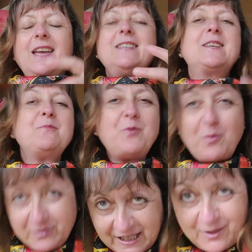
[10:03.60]
et c'est
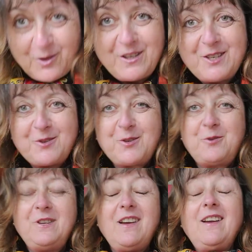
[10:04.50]
bon d'être qui je
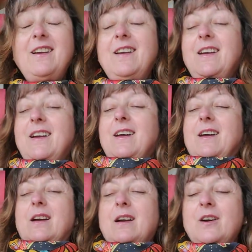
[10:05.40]
suis.
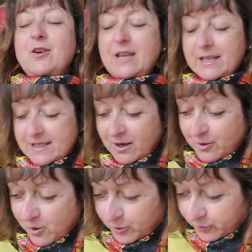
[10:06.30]
Ok, est-ce qu'il y a
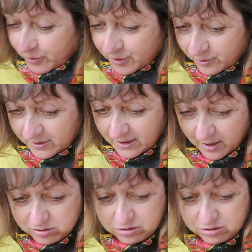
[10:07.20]
encore autre chose